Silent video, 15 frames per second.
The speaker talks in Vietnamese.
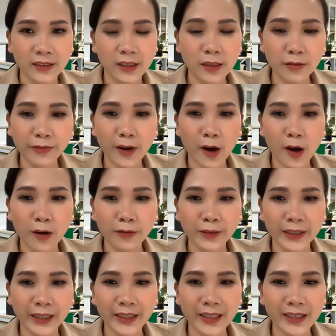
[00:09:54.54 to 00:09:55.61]
ứng phó
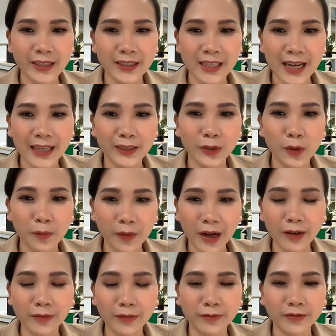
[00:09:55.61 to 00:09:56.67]
với cái tình trạng nồm
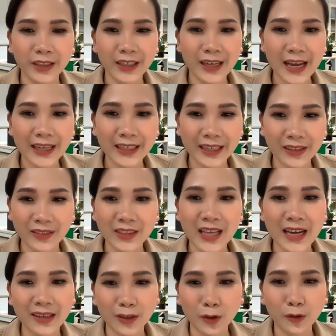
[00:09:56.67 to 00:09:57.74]
ẩm vẫn đang kéo dài
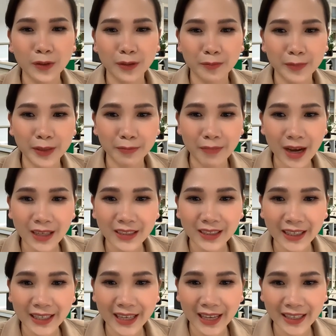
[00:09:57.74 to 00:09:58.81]
ở khu vực miền Bắc những
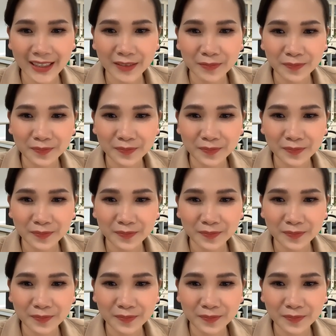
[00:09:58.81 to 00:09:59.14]
ngày này.